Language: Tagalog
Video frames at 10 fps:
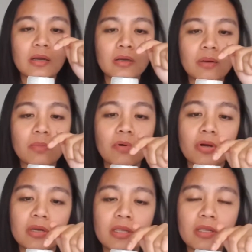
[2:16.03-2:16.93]
uh,
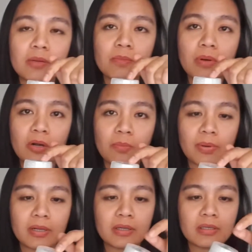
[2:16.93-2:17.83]
morning, bago
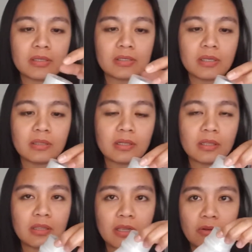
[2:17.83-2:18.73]
pagkagising,
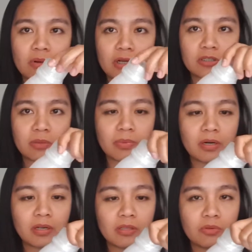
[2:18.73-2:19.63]
tinitake ko lang siya.
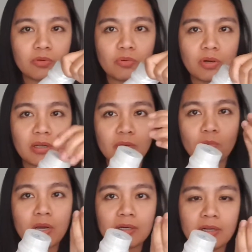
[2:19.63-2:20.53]
Parang ito, yung
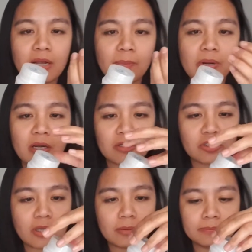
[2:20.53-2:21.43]
one cup lang
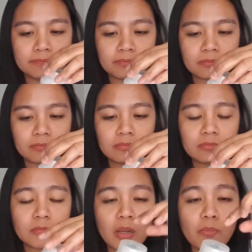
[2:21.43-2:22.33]
siya.
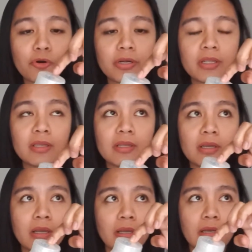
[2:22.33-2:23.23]

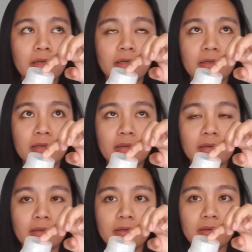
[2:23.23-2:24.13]
Morning,
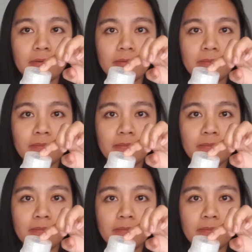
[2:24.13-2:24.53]
uh,